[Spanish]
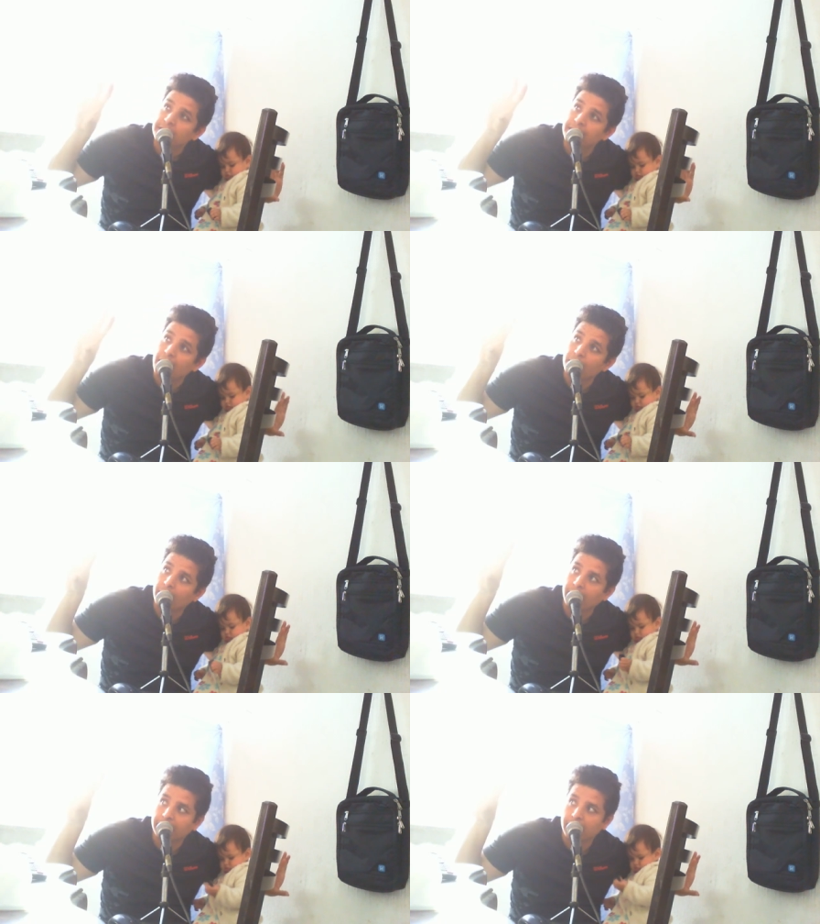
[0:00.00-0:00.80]

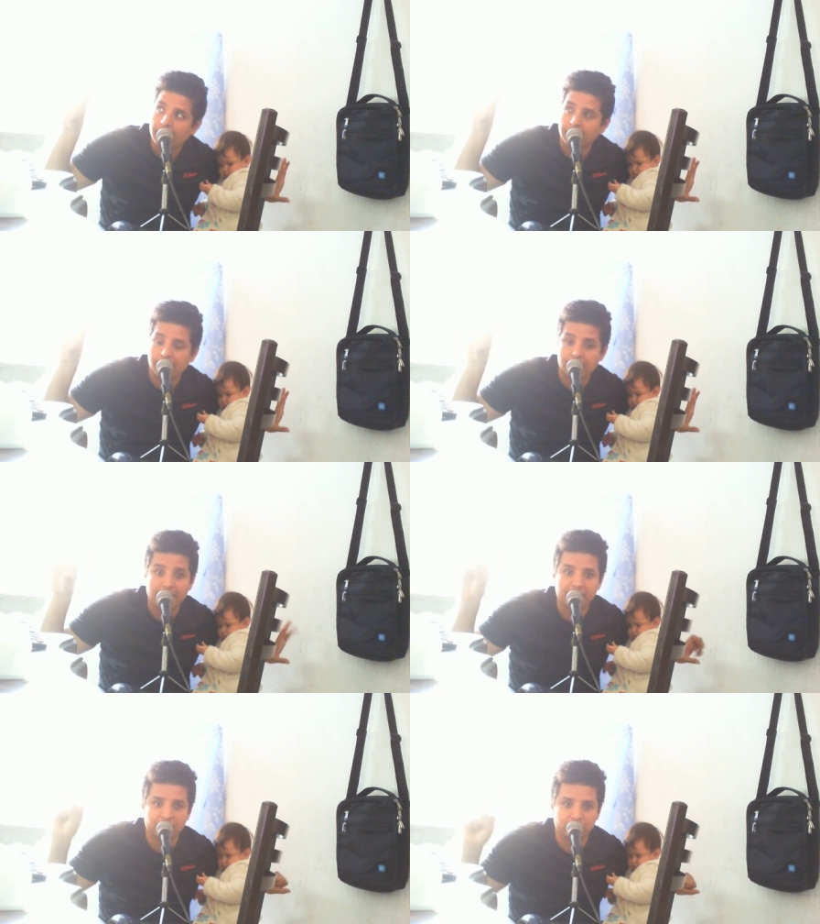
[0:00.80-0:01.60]
dado a la
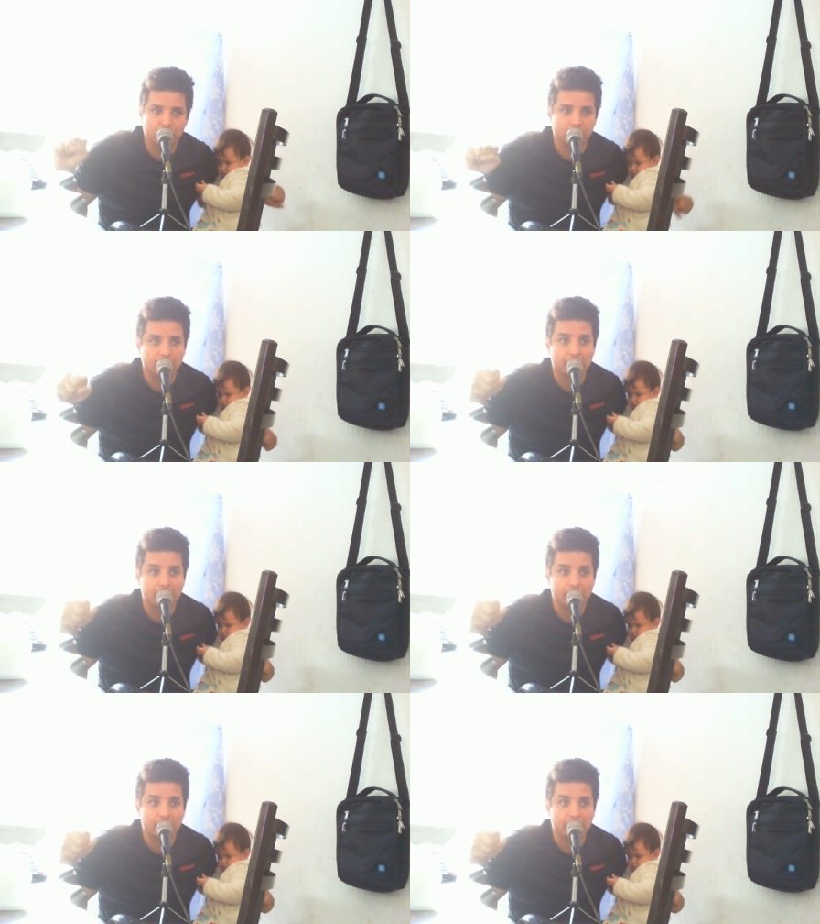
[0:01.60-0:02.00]
radiación,